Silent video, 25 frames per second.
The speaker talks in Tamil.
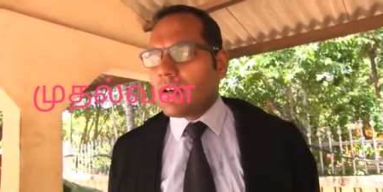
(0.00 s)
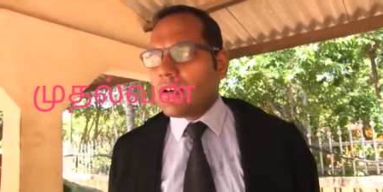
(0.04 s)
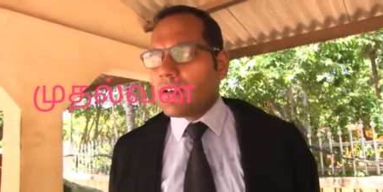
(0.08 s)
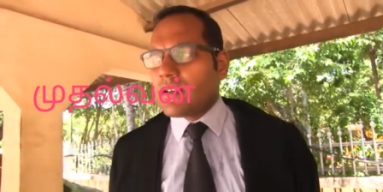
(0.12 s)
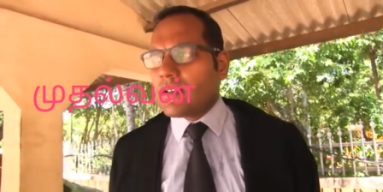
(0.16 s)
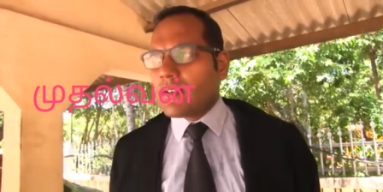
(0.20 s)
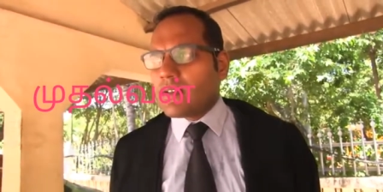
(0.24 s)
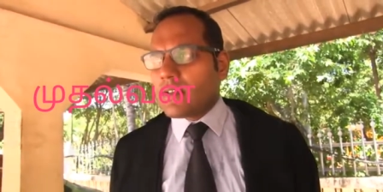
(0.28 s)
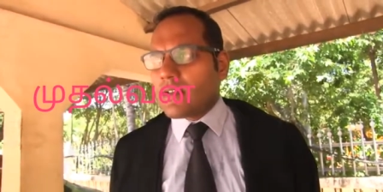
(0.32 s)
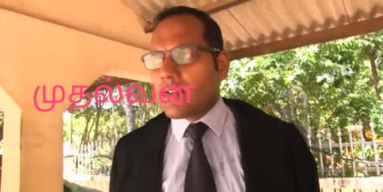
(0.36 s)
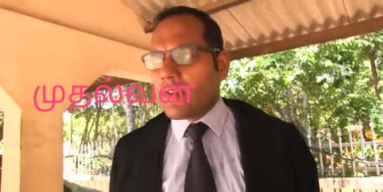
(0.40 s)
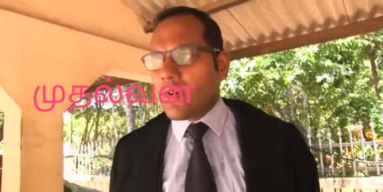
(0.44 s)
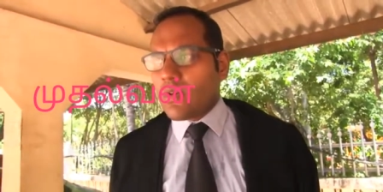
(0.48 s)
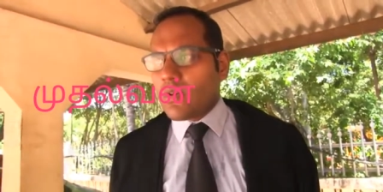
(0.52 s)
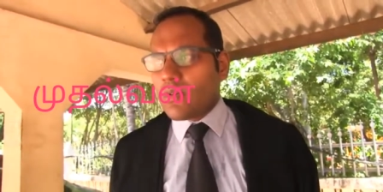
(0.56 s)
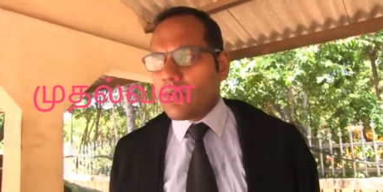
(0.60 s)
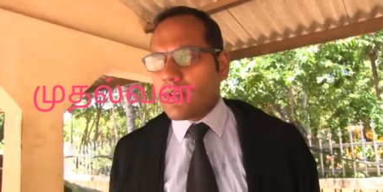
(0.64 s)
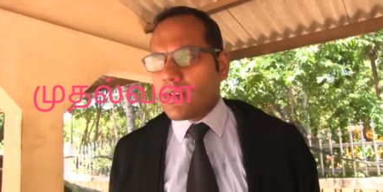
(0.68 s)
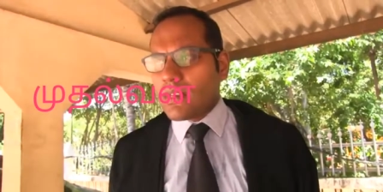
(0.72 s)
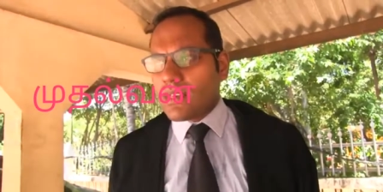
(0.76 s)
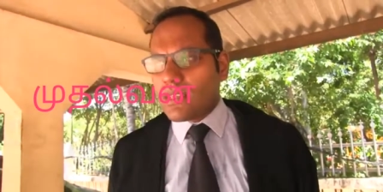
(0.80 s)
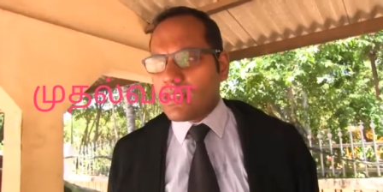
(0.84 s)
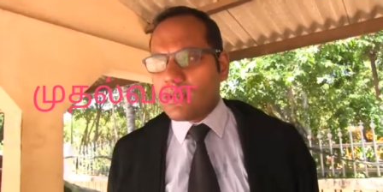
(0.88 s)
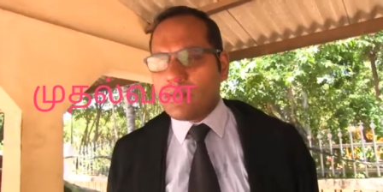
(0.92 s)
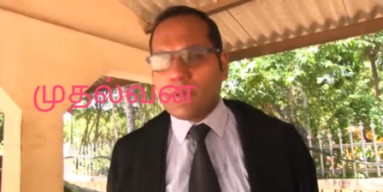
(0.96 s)
இன்று கௌரவ
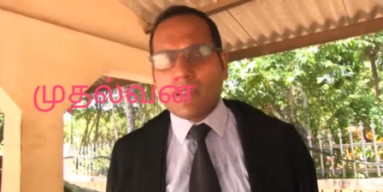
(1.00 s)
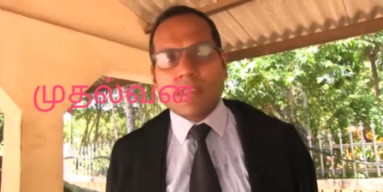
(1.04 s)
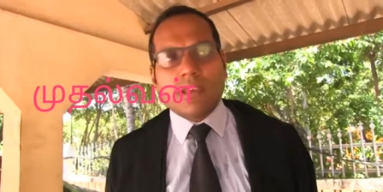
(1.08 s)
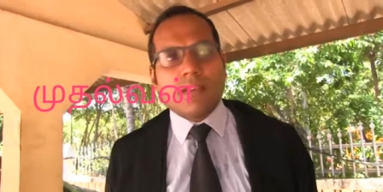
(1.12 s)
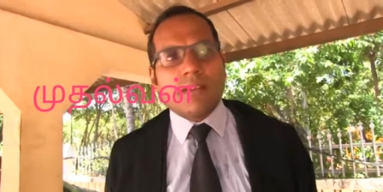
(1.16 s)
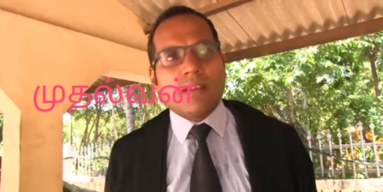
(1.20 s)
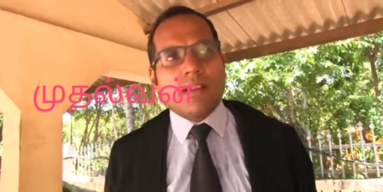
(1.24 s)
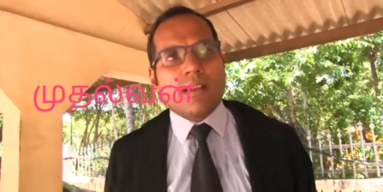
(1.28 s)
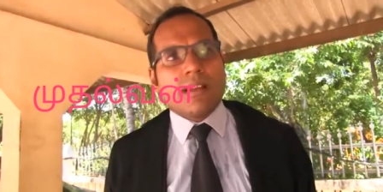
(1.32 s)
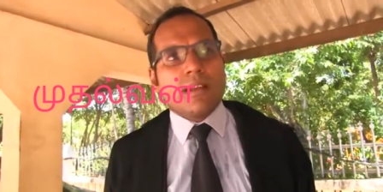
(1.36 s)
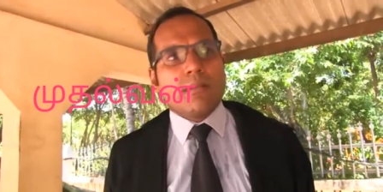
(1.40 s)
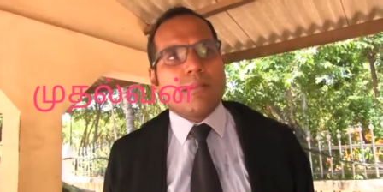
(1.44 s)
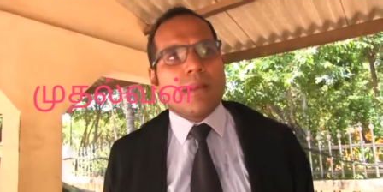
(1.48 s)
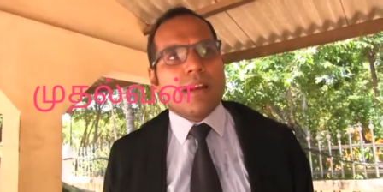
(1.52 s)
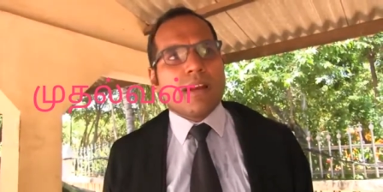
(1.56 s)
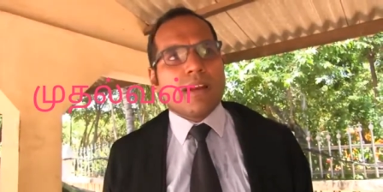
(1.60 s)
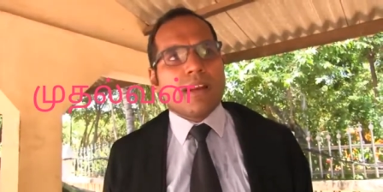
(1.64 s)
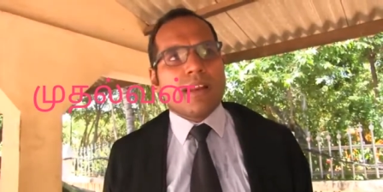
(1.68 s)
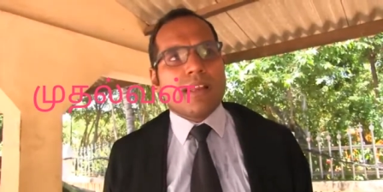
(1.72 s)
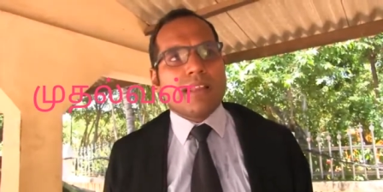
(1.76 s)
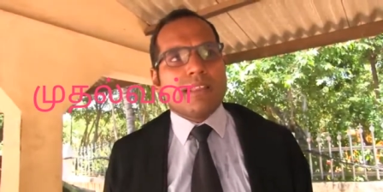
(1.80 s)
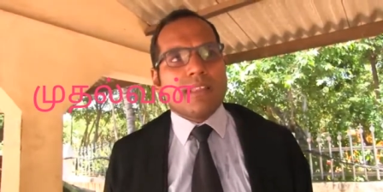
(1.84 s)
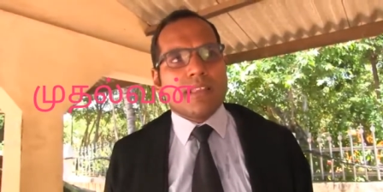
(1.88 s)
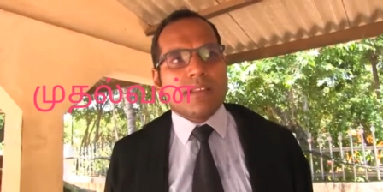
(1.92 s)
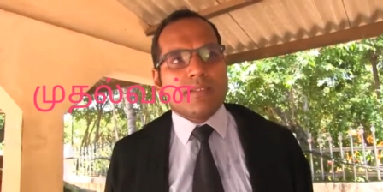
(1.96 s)
நீதிபதி அவர்கள்
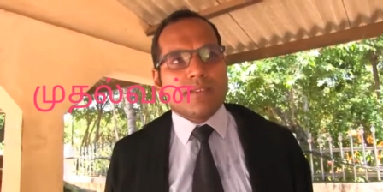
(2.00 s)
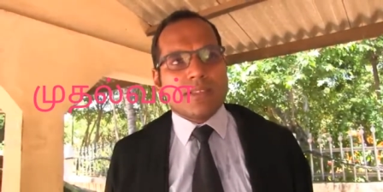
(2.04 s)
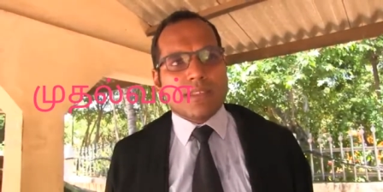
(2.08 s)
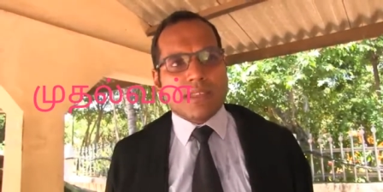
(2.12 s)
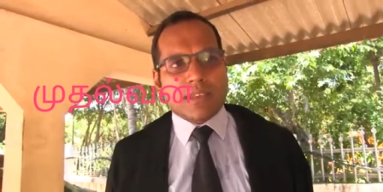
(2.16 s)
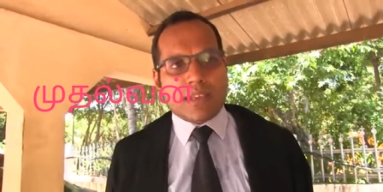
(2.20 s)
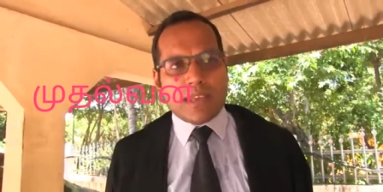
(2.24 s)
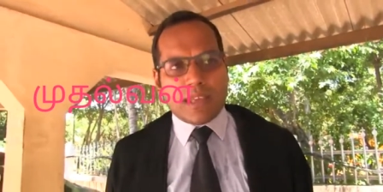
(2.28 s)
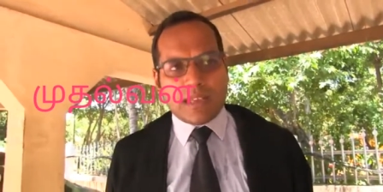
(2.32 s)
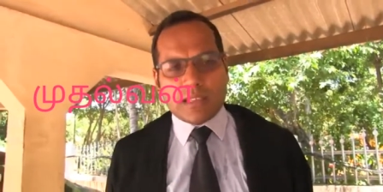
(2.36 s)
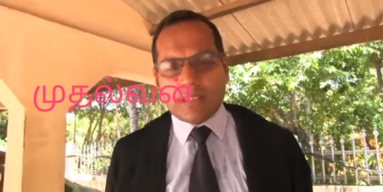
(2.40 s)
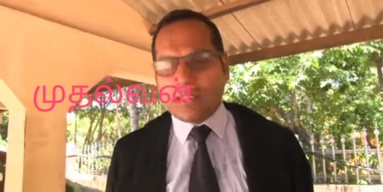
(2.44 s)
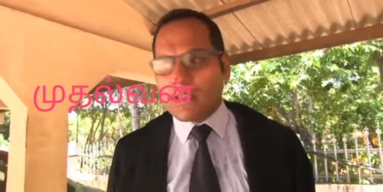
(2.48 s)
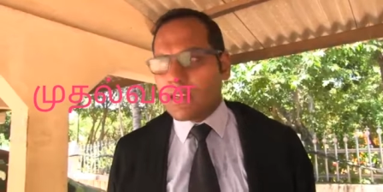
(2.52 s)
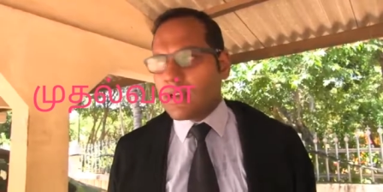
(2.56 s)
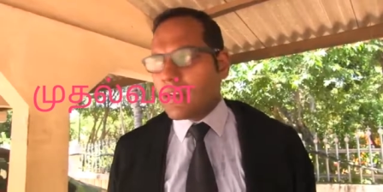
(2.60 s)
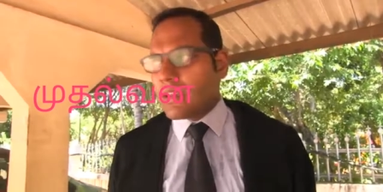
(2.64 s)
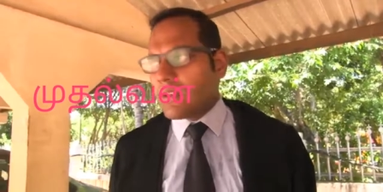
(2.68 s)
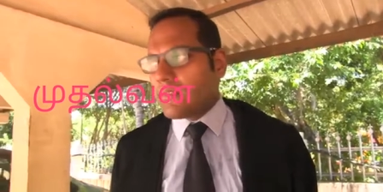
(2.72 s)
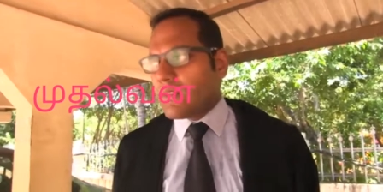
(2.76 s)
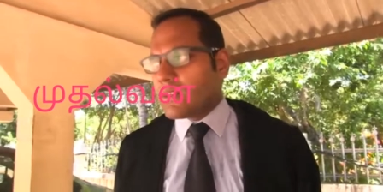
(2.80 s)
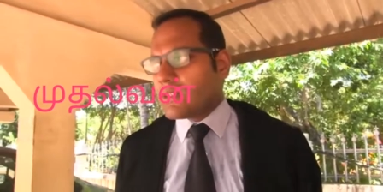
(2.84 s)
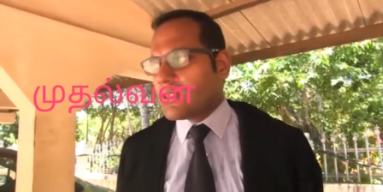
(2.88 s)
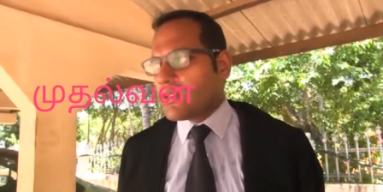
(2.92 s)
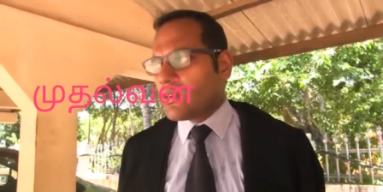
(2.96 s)
மண்டலை தெரிவித்த கருத்துக்களை
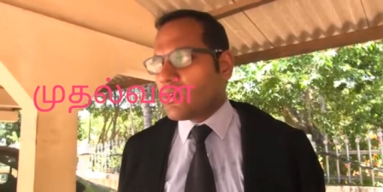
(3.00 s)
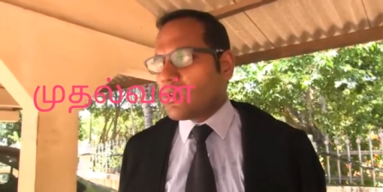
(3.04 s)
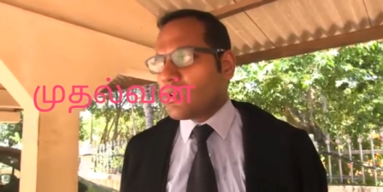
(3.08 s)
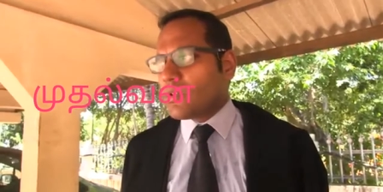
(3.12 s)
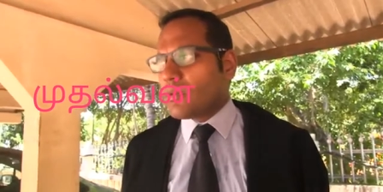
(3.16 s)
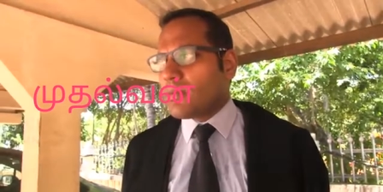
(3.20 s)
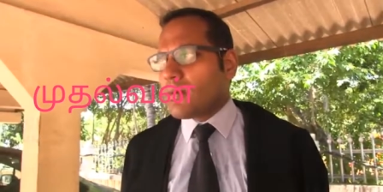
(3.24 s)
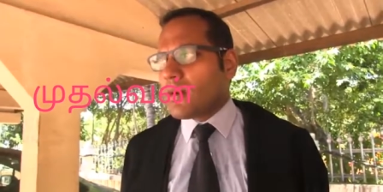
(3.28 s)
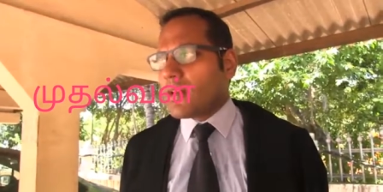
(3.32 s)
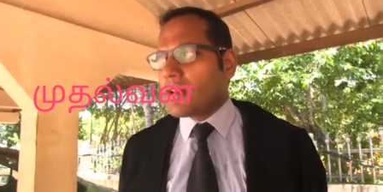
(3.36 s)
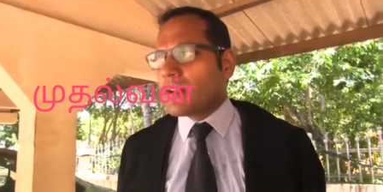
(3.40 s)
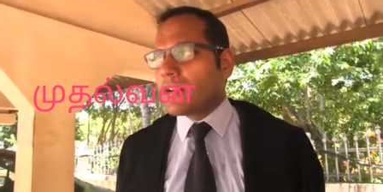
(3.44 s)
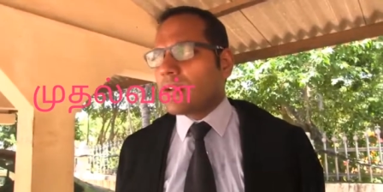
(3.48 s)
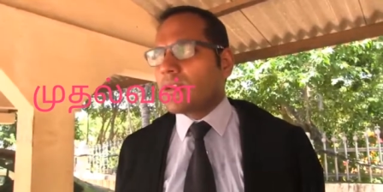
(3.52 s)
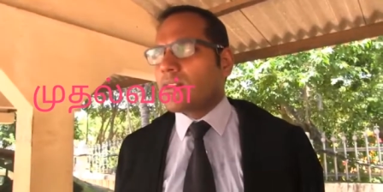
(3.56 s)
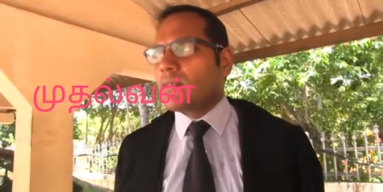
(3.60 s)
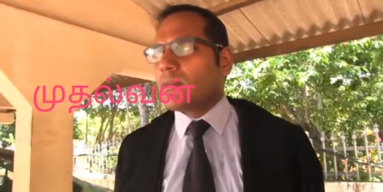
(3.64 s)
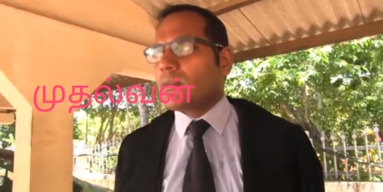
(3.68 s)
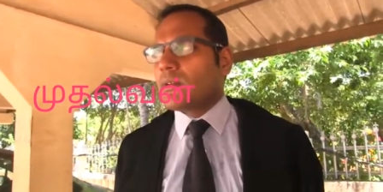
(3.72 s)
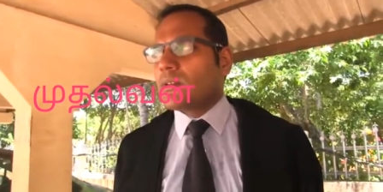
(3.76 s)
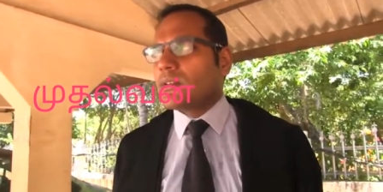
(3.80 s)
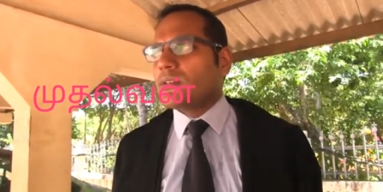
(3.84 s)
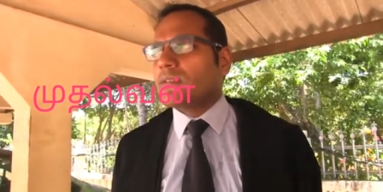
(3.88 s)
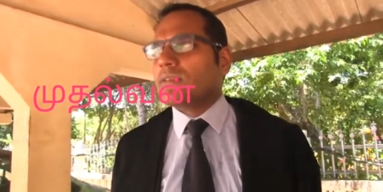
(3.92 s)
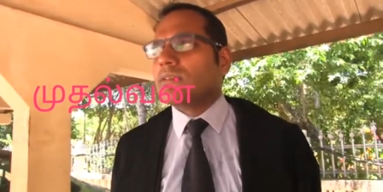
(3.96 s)
வைத்துக்கொண்டு பார்க்கின்ற
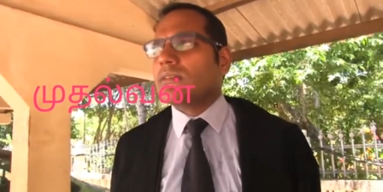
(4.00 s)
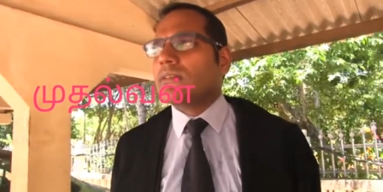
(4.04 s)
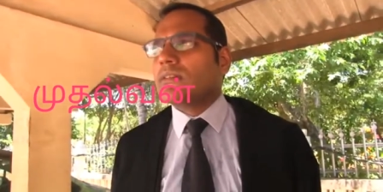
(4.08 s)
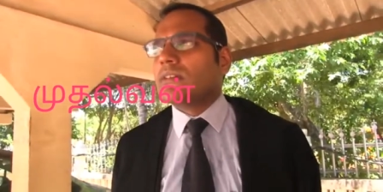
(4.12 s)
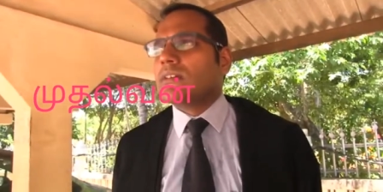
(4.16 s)
பொழுது